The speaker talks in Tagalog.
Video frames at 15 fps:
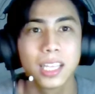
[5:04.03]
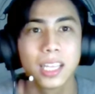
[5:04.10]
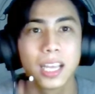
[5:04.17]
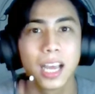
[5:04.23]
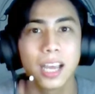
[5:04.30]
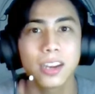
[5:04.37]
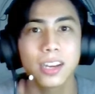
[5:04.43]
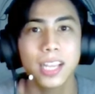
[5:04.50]

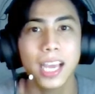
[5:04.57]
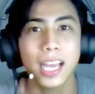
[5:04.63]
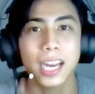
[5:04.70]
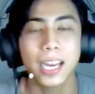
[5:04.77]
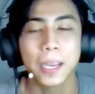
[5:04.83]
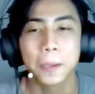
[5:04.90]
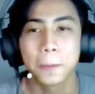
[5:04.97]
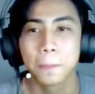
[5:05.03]
Ano
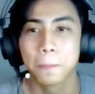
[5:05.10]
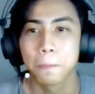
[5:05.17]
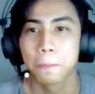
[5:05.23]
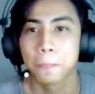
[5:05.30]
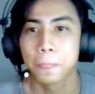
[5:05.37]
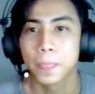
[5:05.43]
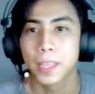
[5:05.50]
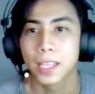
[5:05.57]
nangyari?
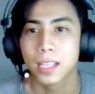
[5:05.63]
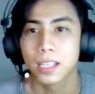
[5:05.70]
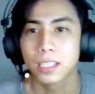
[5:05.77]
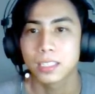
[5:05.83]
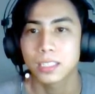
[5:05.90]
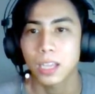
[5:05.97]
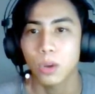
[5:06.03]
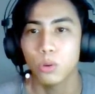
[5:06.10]

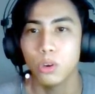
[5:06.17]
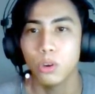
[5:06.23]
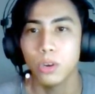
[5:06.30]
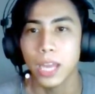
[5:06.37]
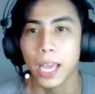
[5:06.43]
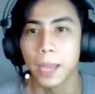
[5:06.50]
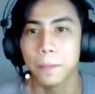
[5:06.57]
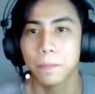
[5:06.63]
Sa ulo
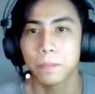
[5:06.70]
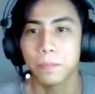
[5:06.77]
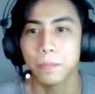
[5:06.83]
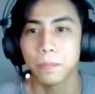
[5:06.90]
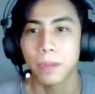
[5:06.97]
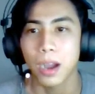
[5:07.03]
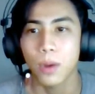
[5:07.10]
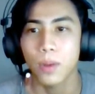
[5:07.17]
ulit.
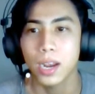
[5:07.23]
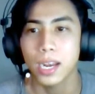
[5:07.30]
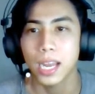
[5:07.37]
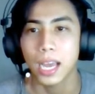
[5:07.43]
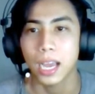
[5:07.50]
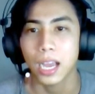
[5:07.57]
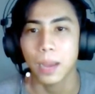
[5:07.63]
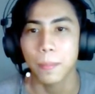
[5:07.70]
Bawal na.
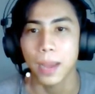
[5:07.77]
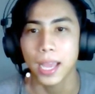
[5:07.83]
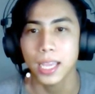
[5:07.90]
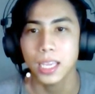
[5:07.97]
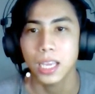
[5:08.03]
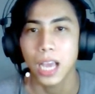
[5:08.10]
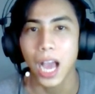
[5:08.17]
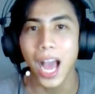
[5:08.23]
Kamay.
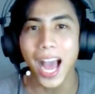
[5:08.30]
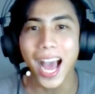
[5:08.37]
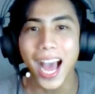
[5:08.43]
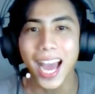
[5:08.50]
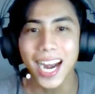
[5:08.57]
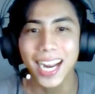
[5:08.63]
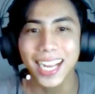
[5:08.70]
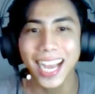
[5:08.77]

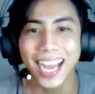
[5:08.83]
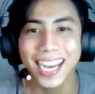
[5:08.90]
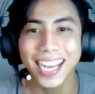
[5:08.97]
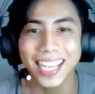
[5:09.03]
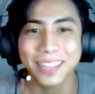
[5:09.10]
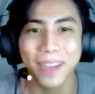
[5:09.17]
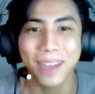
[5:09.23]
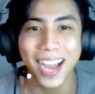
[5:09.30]
Ah!
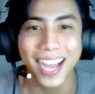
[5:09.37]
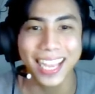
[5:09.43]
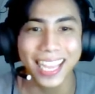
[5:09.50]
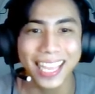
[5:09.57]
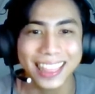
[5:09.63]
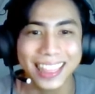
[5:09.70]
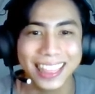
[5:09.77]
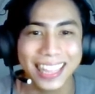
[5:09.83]
Nagalit!
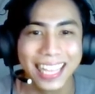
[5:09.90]
Bakit?